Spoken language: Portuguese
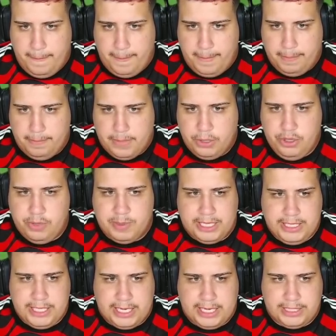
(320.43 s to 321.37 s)
Mas o time da
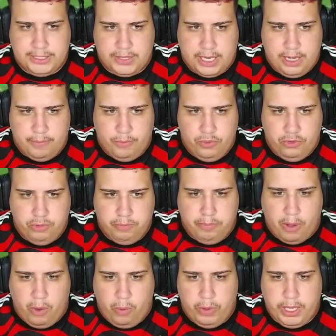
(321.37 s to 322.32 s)
Internacional é muito
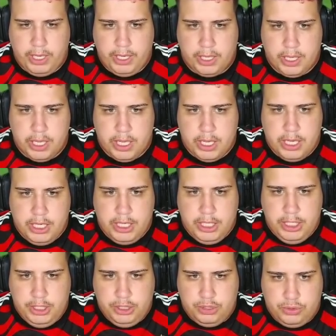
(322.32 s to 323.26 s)
bom, hein?
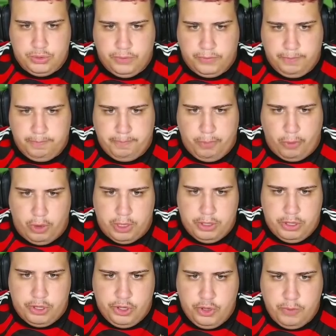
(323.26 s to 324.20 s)
E isso, pô,
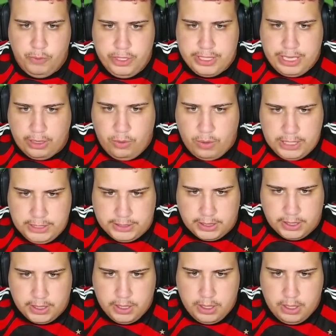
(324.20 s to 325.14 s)
diz muita coisa.
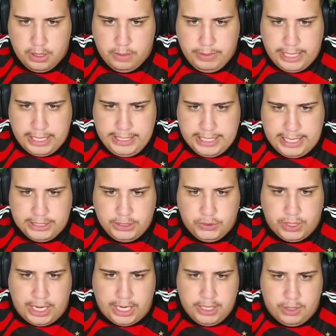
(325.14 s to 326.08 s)
Porque a
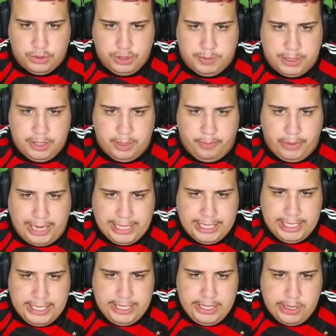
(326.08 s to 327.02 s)
Internacional na última temporada
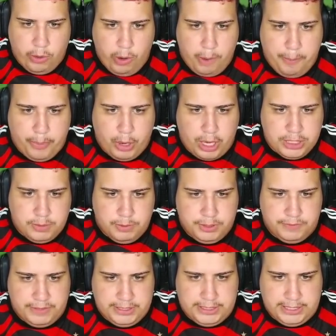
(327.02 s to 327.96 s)
nem chegou próximo de
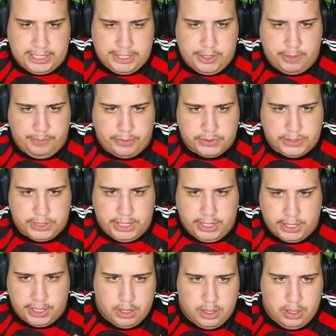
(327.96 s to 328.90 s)
vencer a Champions League.
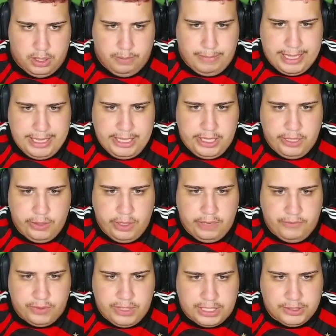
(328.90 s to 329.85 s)
Imagina o nível
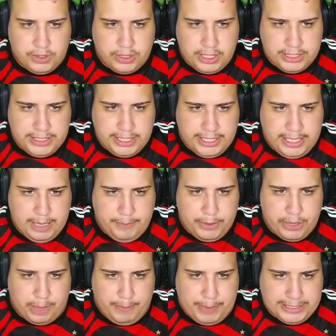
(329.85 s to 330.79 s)
das outras equipes,
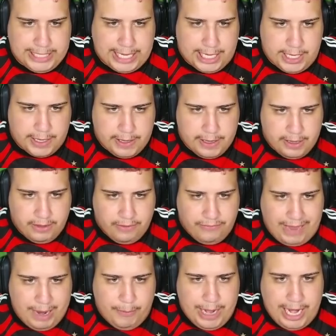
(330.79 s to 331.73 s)
rapaziada.
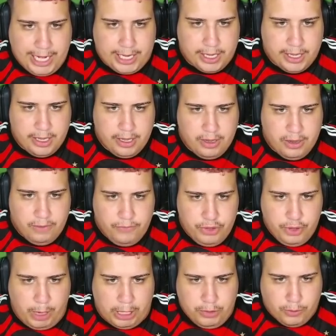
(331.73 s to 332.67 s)
Faz, moleque.
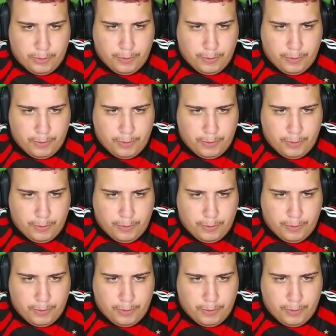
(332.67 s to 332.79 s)
Fujimoto.